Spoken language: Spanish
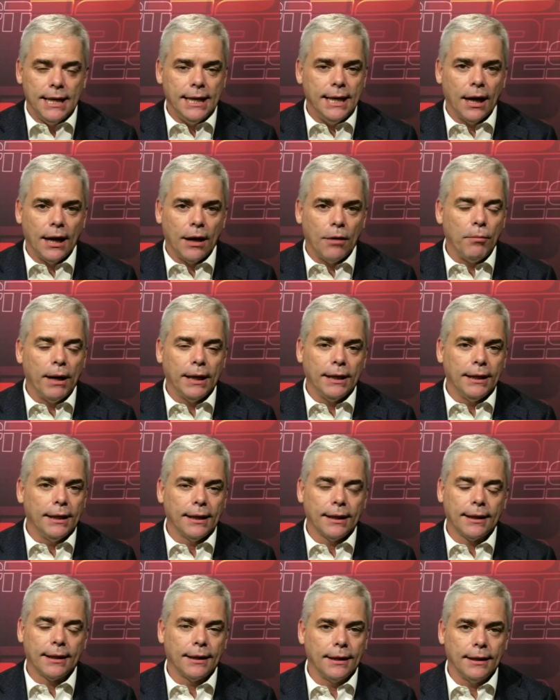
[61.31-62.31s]
y a la
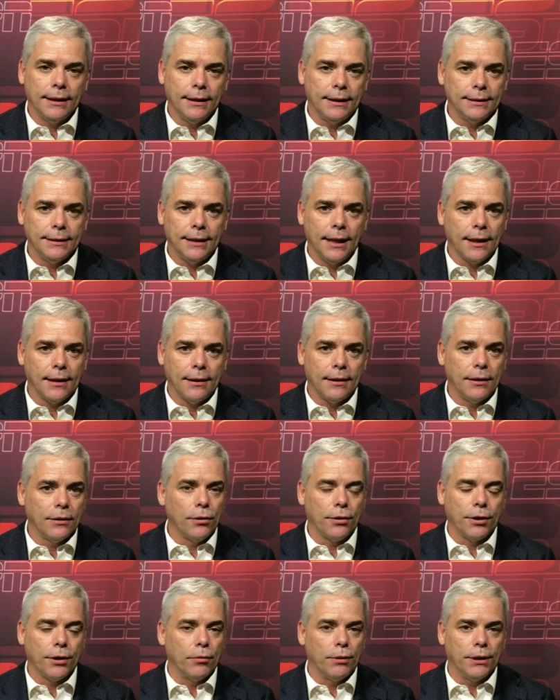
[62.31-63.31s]
humanidad eh, desde hace
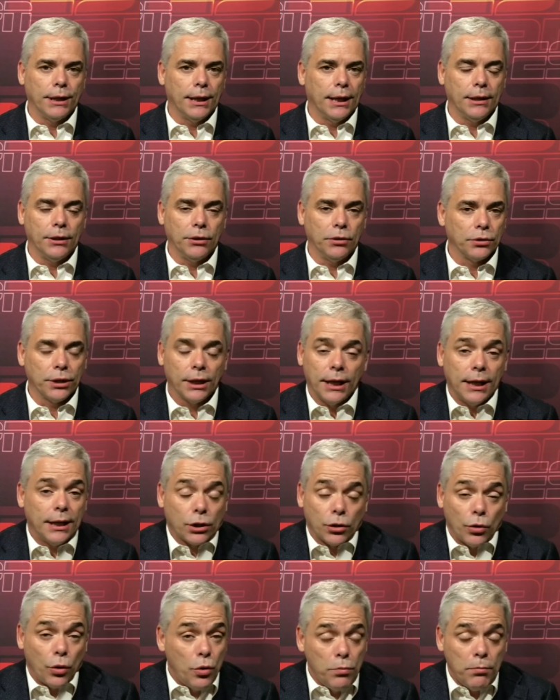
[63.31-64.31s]
150 años.
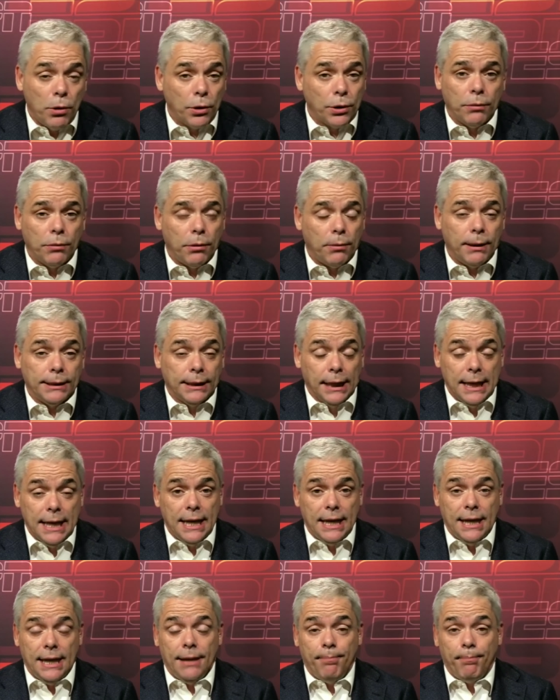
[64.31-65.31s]
Es un motivo más
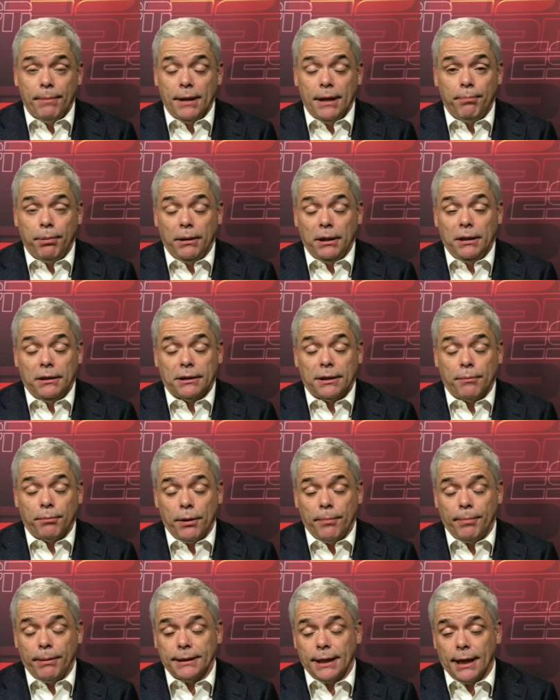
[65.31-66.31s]
y, se
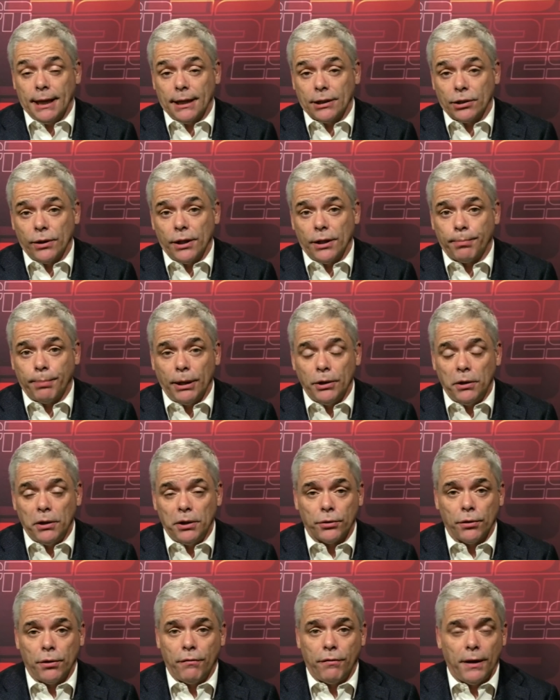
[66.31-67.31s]
puede pensar que soy español,
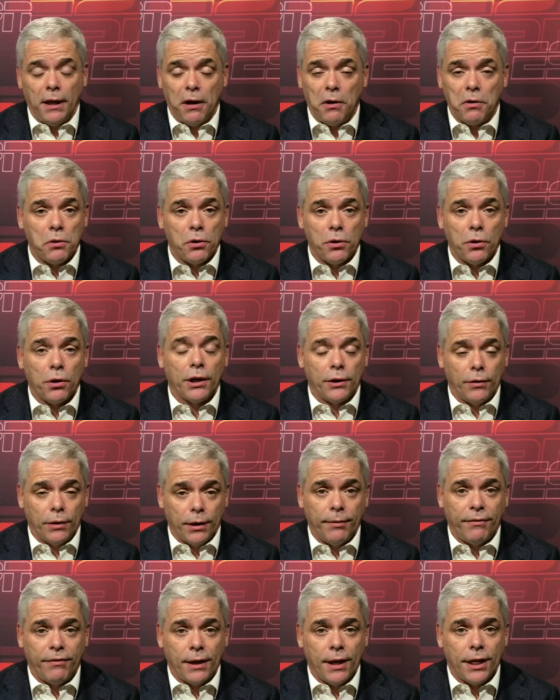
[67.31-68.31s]
estoy enfadado. No, no, creo
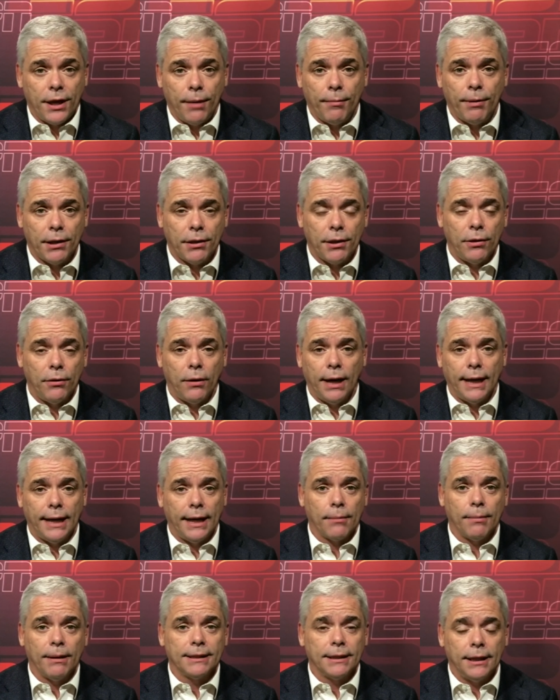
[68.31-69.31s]
que Francia ha merecido
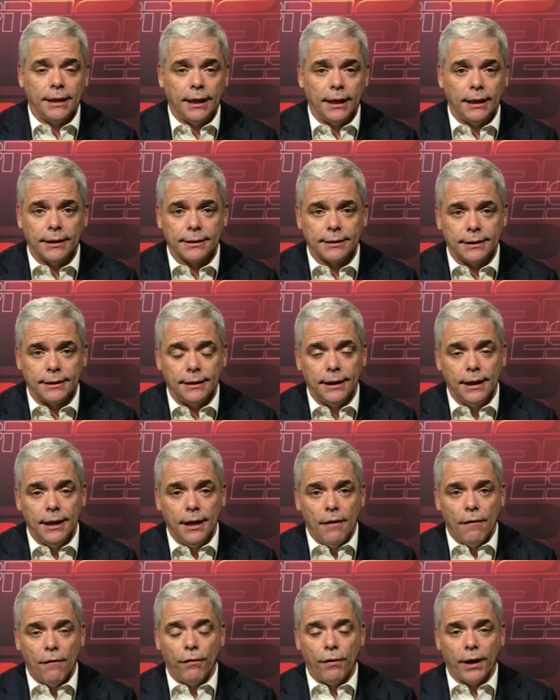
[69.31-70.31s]
ganar más allá de ese
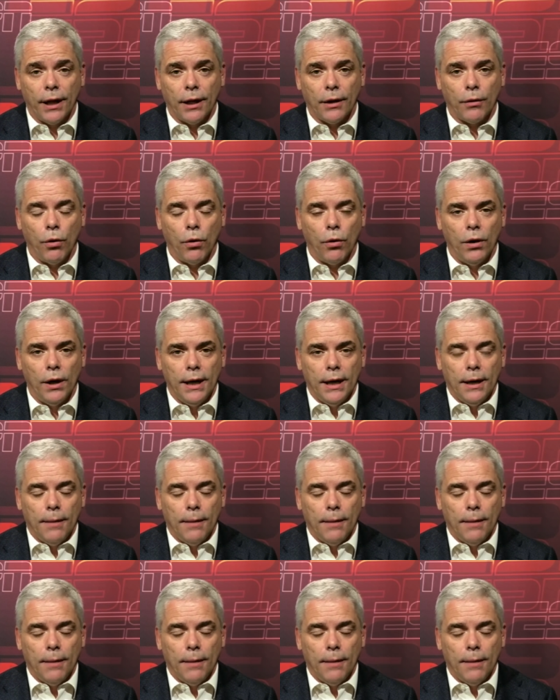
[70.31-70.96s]
fuera de juego.